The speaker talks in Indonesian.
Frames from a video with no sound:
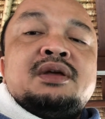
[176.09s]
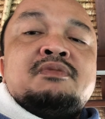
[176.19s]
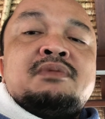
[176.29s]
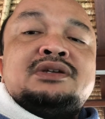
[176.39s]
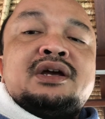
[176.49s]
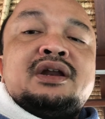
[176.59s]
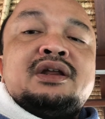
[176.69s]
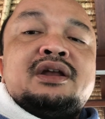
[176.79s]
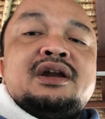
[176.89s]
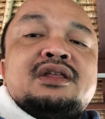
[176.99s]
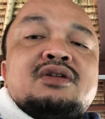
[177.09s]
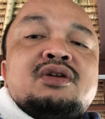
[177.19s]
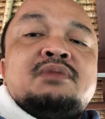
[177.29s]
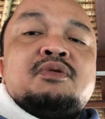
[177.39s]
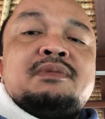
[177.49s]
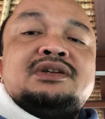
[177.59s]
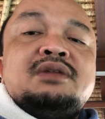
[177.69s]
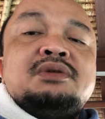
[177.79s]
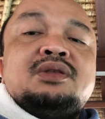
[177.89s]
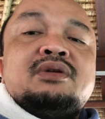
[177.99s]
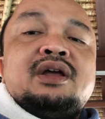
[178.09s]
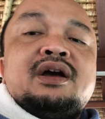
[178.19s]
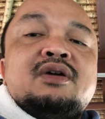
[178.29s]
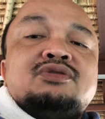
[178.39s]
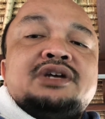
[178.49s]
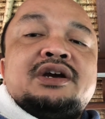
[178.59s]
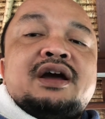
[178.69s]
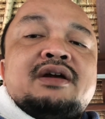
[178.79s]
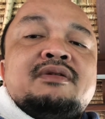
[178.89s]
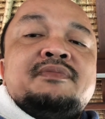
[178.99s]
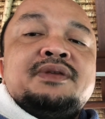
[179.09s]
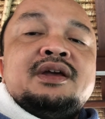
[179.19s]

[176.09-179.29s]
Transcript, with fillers: informasi kredit atau informasi debitur ya ke OJK itu.